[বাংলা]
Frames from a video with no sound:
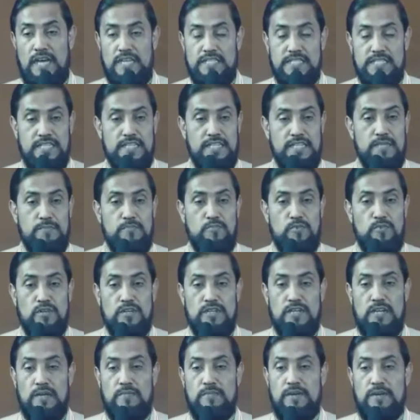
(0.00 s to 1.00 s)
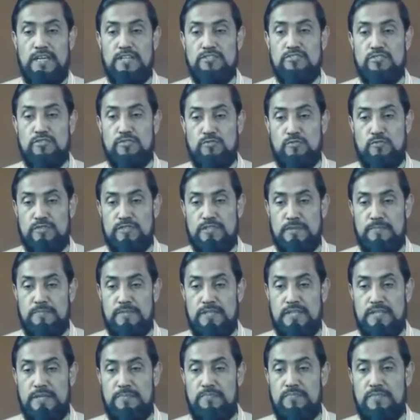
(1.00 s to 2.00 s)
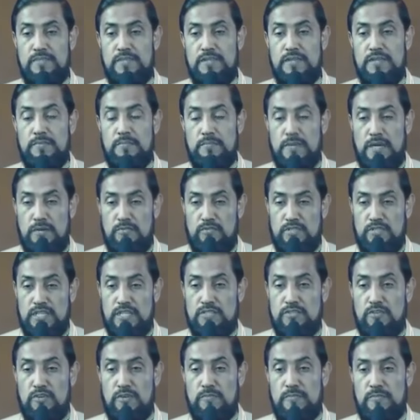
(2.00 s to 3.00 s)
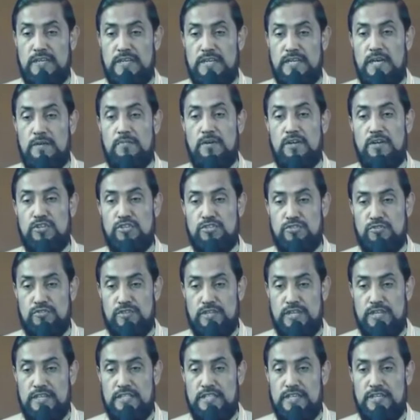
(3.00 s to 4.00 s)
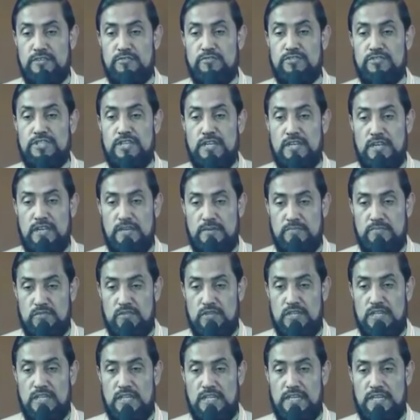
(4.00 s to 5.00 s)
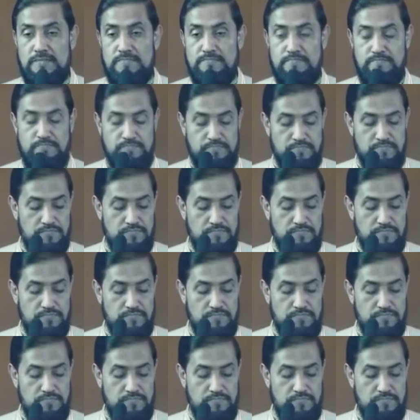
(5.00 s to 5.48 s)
আজকের এই প্রোগ্রাম আয়োজন করতে পেরে মাবুদের দরবারে আবারও শুক্রিয়া আদায় করছি আলহামদুলিল্লাহ